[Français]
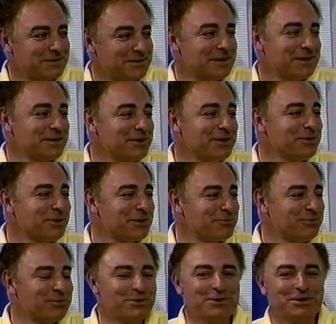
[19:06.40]
on, aurait
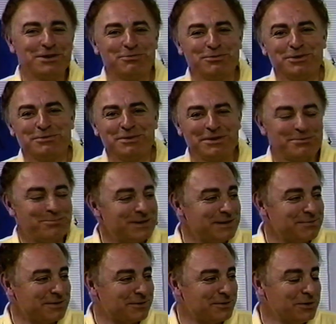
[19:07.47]
pu, en mettre
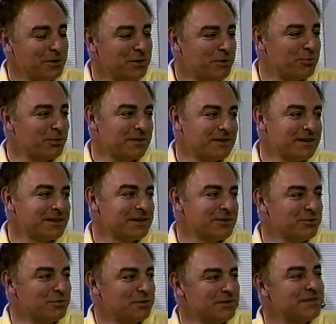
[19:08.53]
plein parce qu'on pourrait se dire la
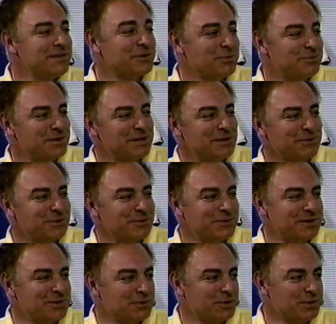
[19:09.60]
LW, c'est compliqué pour
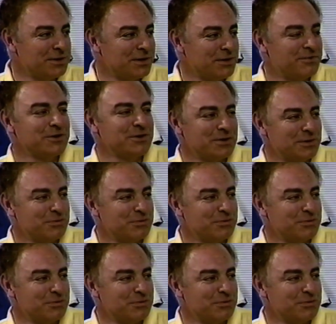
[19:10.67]
trouver des coureurs. En fait, il y en a